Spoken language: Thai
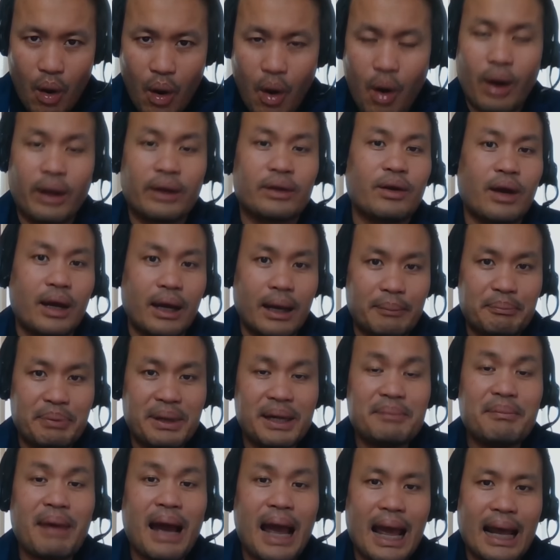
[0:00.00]
อ่อนกว่าเพื่
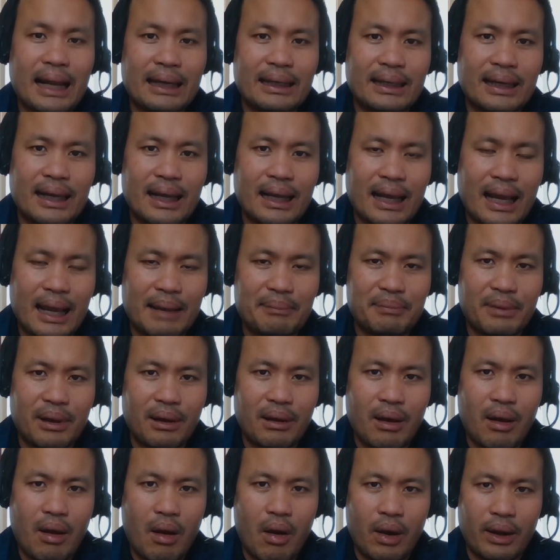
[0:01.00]
อนบ้านนะครับแล้ว
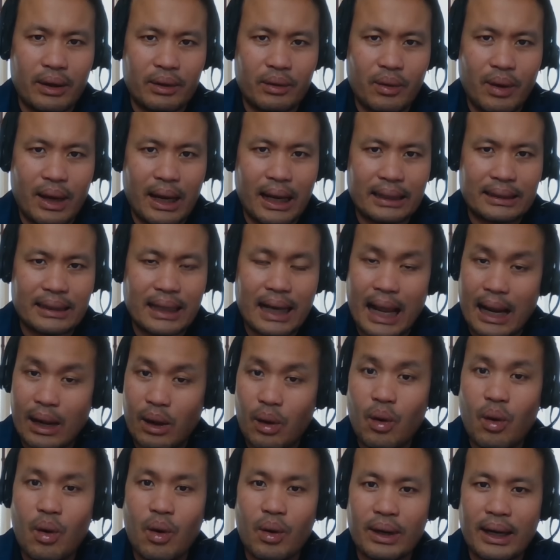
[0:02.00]
ก็อ่อนกว่าตลาด
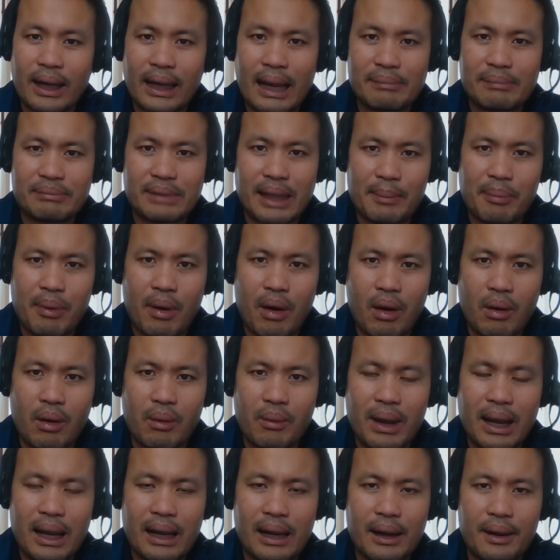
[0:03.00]
โลกนะครับแต่พอ
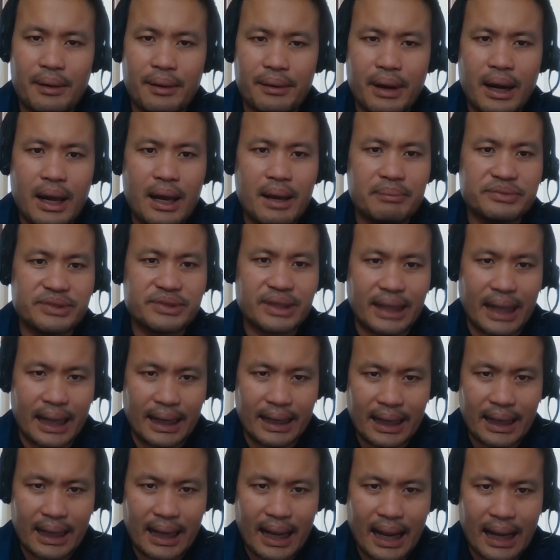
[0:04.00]
ว่าเริ่มสถา
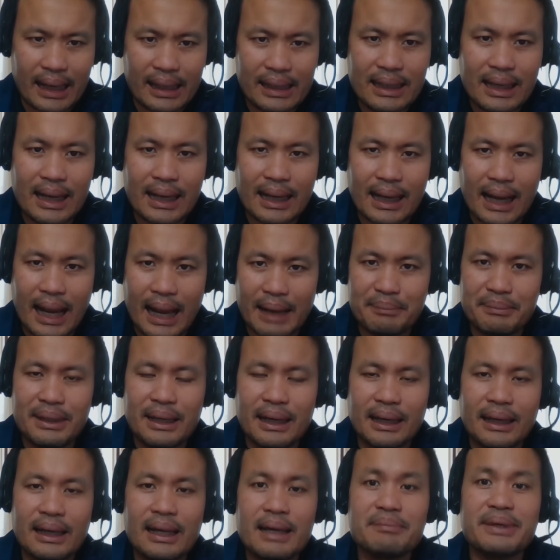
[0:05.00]
นการณ์เรื่องการเมื
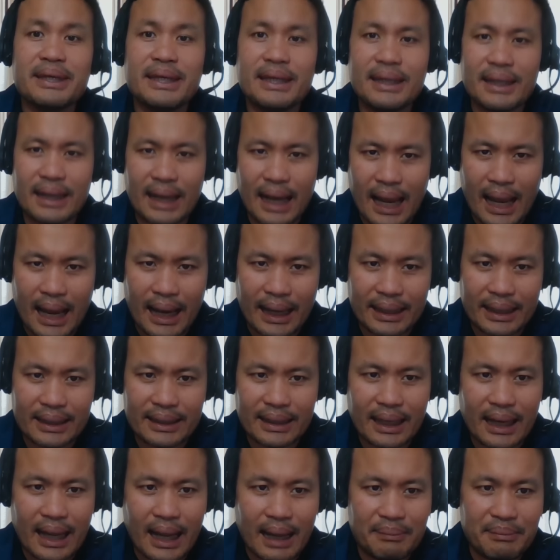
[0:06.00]
องเริ่มขี้คาย
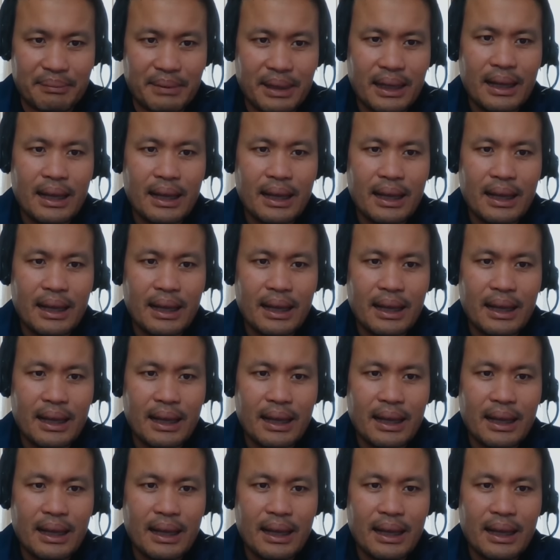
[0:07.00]
นะครับ